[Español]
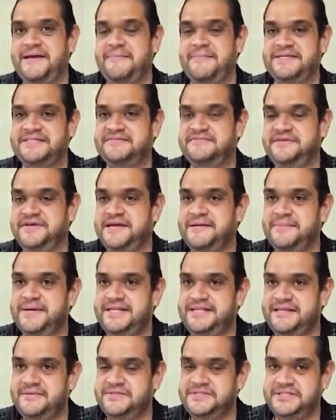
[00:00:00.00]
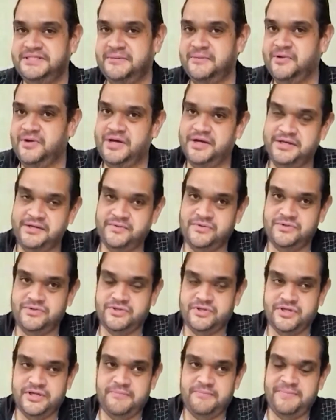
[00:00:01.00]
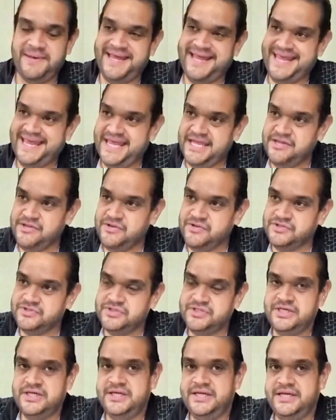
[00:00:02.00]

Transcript: específicamente visitamos los agricultores pequeños